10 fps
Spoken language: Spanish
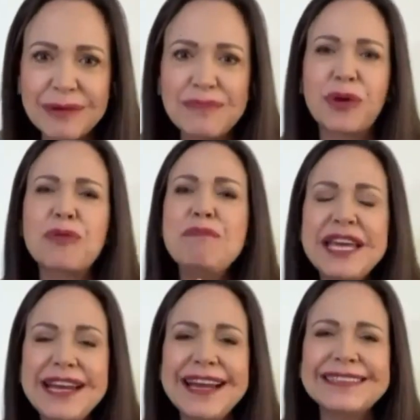por
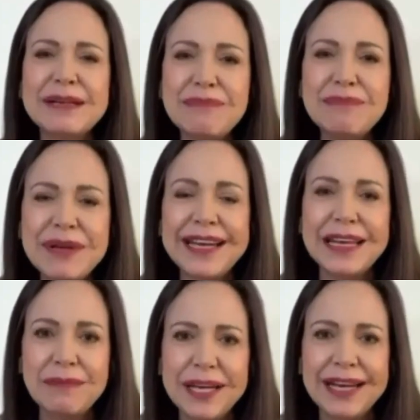miles y miles y
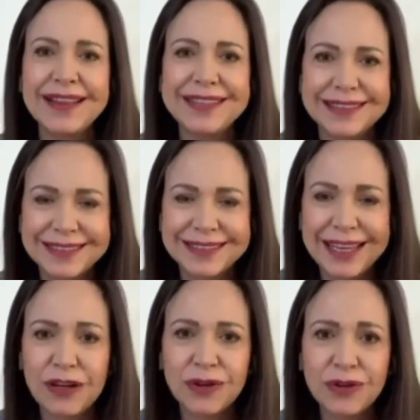miles de
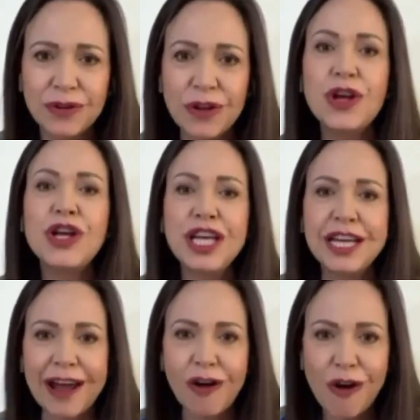testigos y que
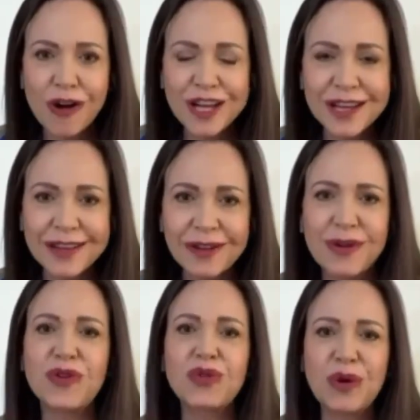hoy,
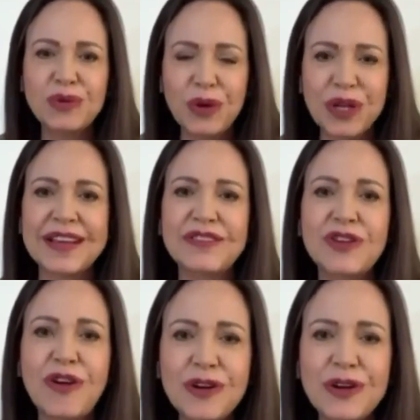con su
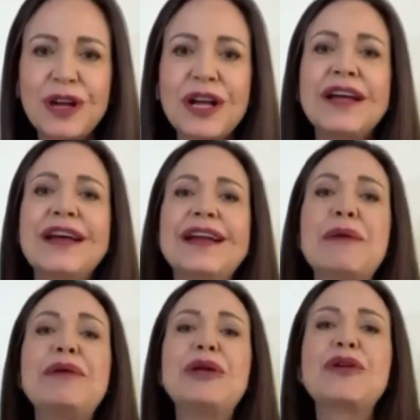autorización, le
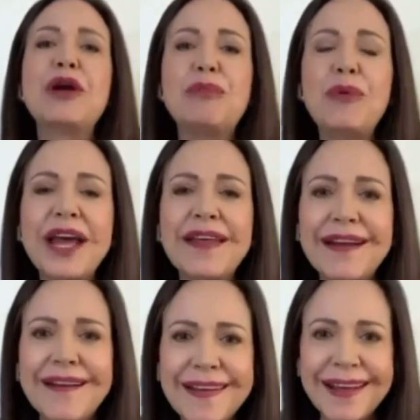pido que
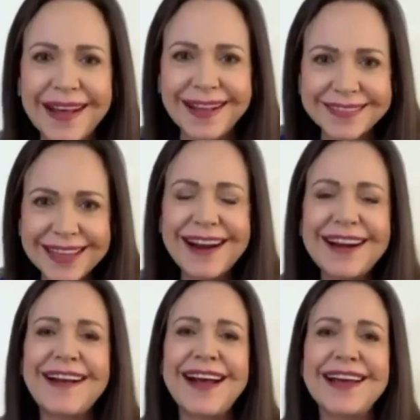puedan
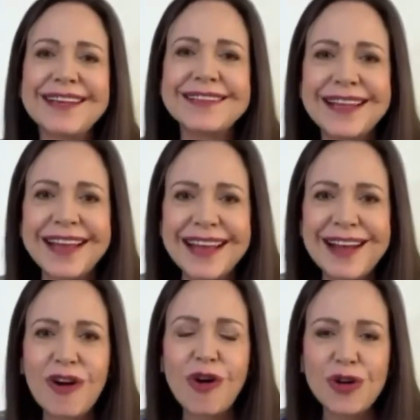entrar a este
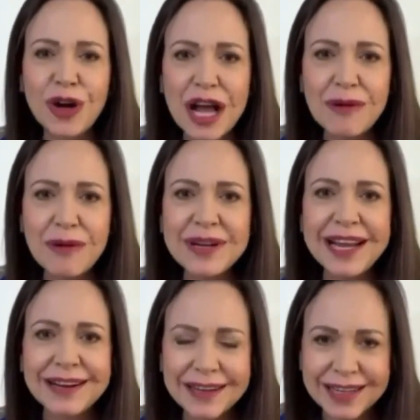honorable
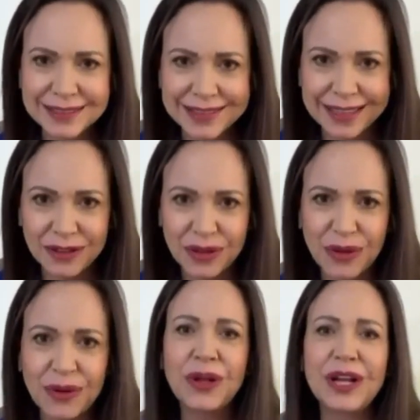recinto
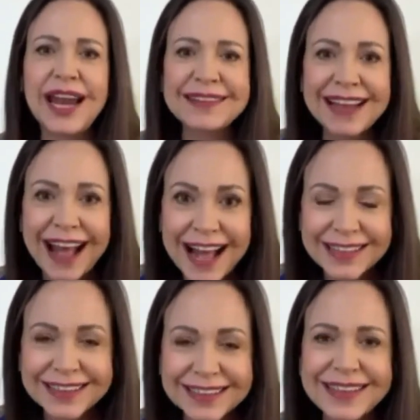las
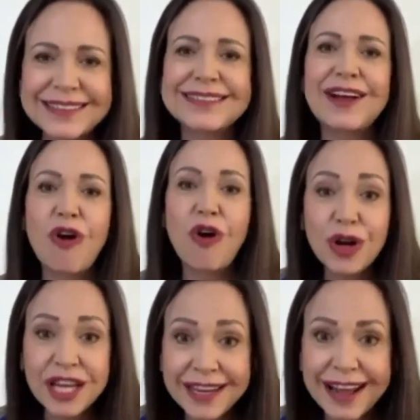actas
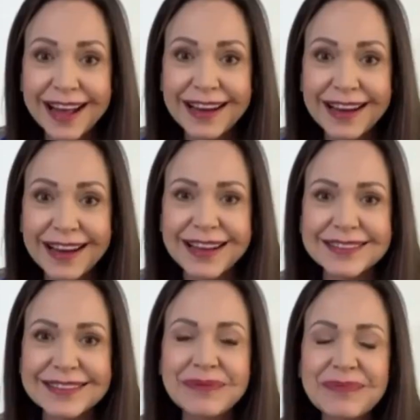originales
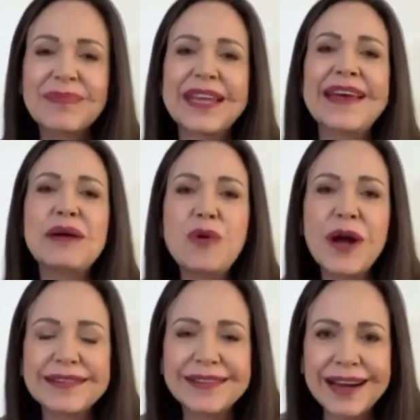que
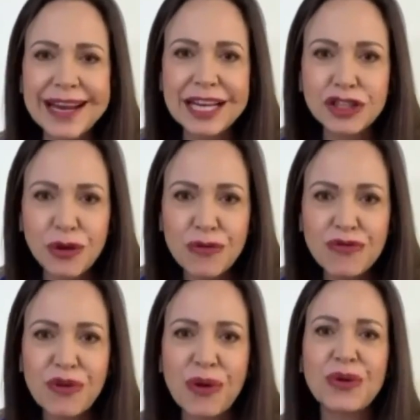demuestran el
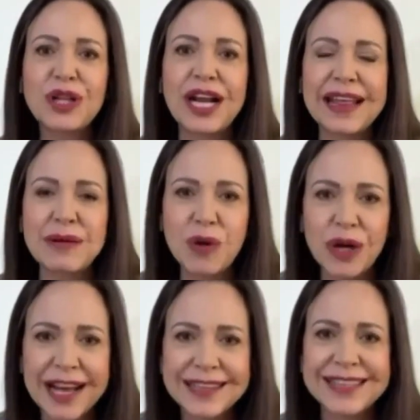triunfo de la
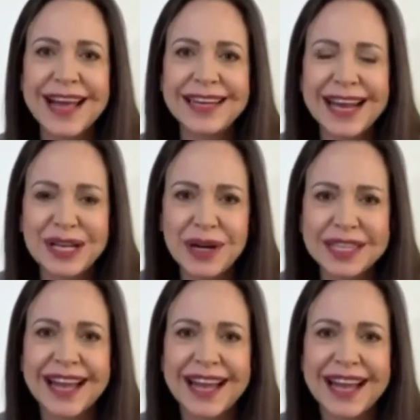democracia y la
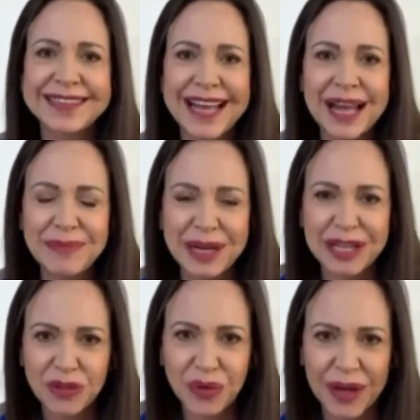libertad en
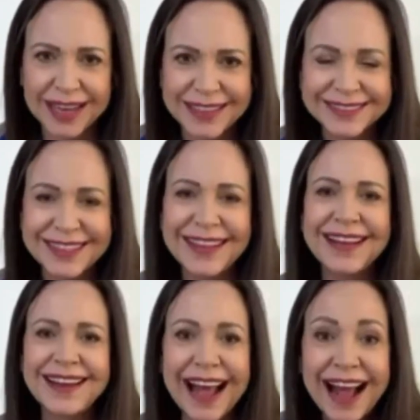Venezuela. Las
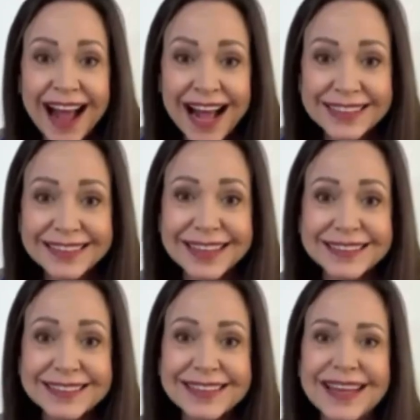
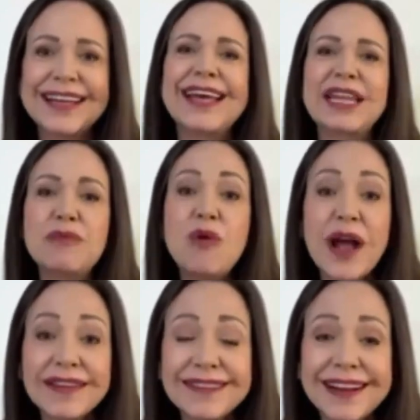actas que
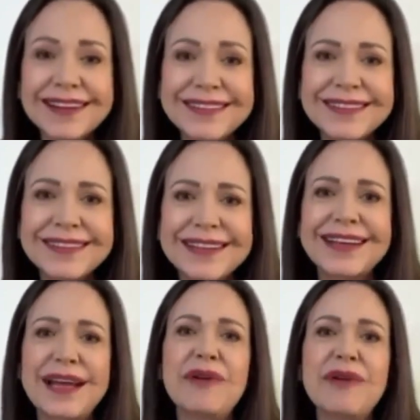demuestran que
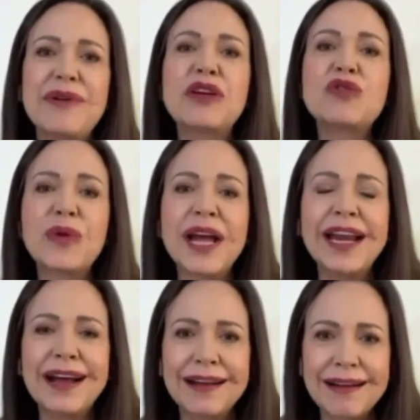Venezuela Muchas
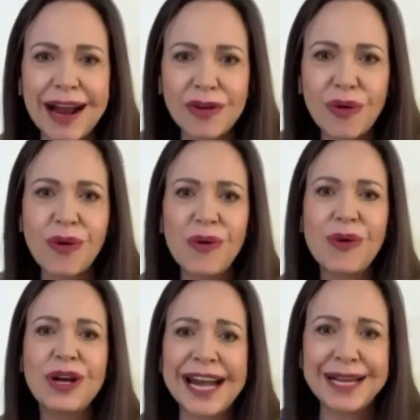gracias, doctora
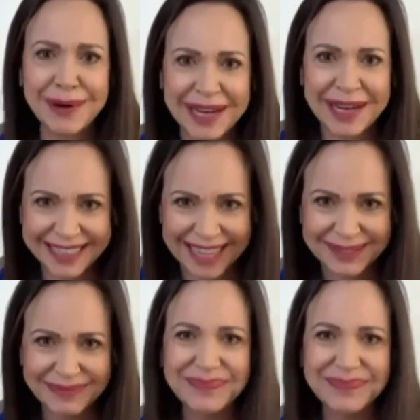María Corina.